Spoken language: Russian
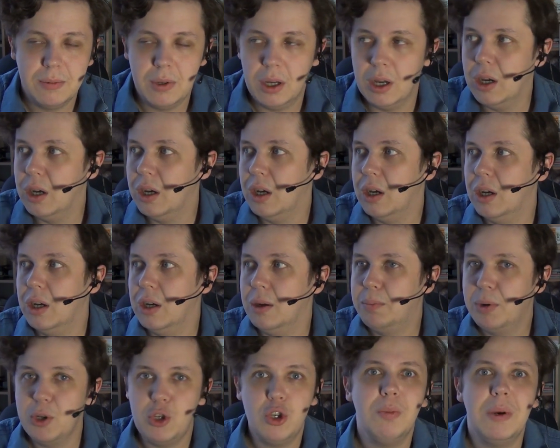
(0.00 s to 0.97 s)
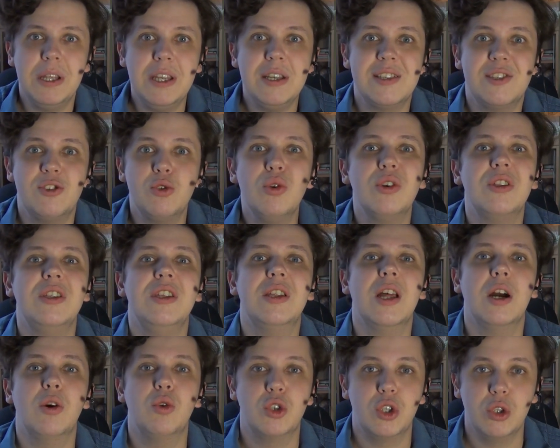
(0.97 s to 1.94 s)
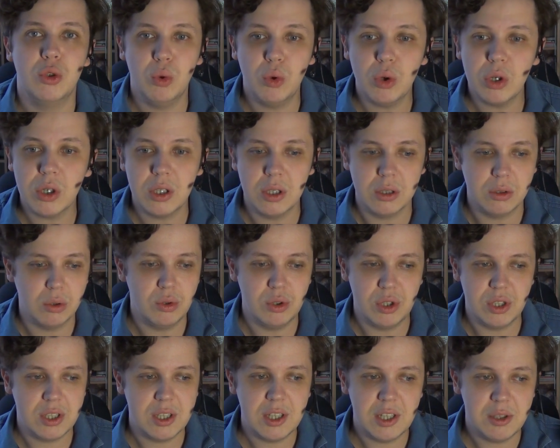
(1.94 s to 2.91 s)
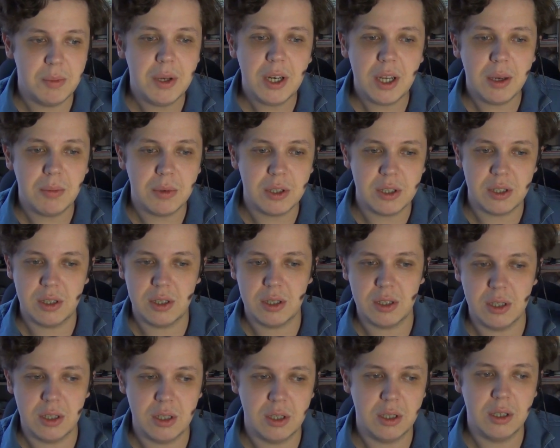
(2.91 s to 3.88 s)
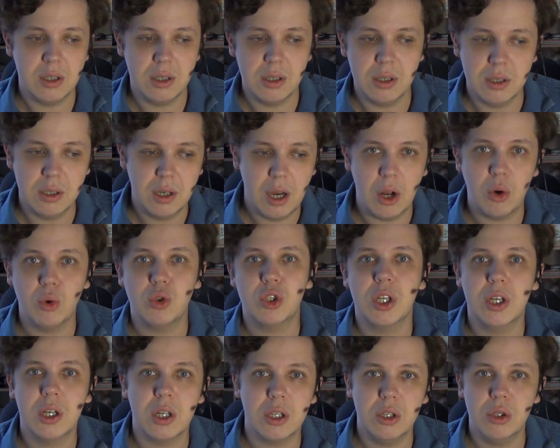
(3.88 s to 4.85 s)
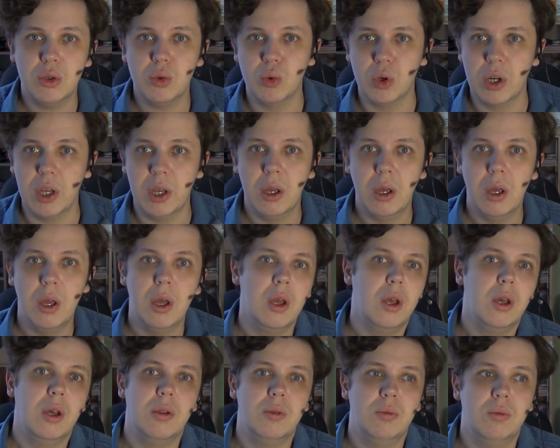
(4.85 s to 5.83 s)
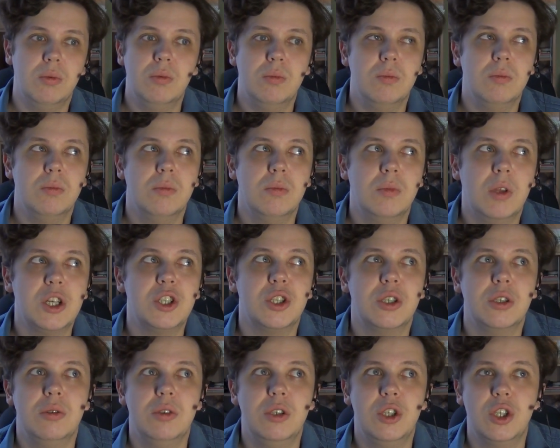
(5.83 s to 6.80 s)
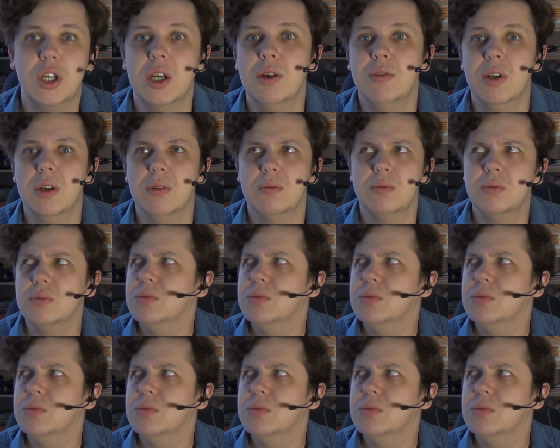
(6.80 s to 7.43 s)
А, причем они стоят не так уж и дорого, то есть соизмеримо с э, хорошей гарнитурой даже дешевле.